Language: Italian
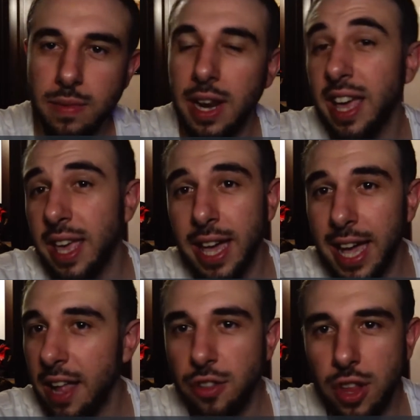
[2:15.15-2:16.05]
Lei chi
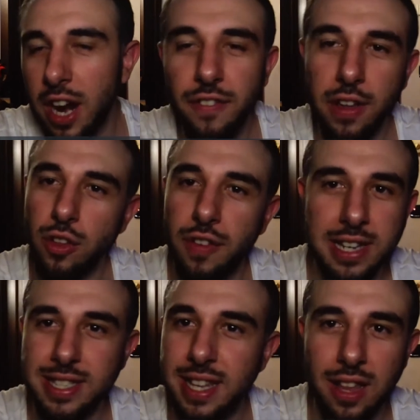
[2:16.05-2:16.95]
cazzo te l'ha fatto
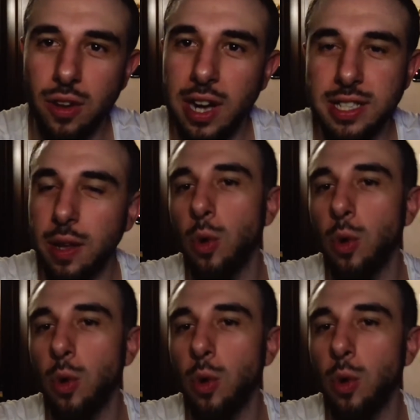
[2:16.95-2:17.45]
fare sta dentro casa?